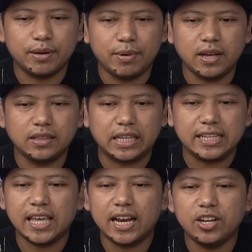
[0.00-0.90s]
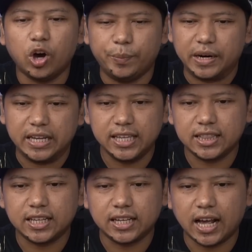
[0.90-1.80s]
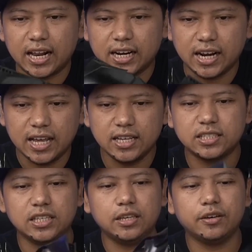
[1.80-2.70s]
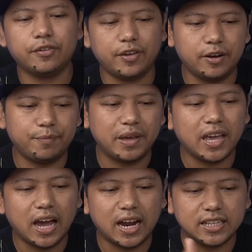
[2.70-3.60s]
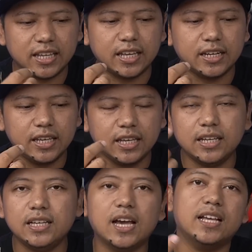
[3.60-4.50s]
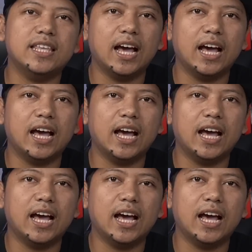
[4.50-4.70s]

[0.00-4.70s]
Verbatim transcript: memang terjadi overheat karena si fan PGA card-nya ini nggak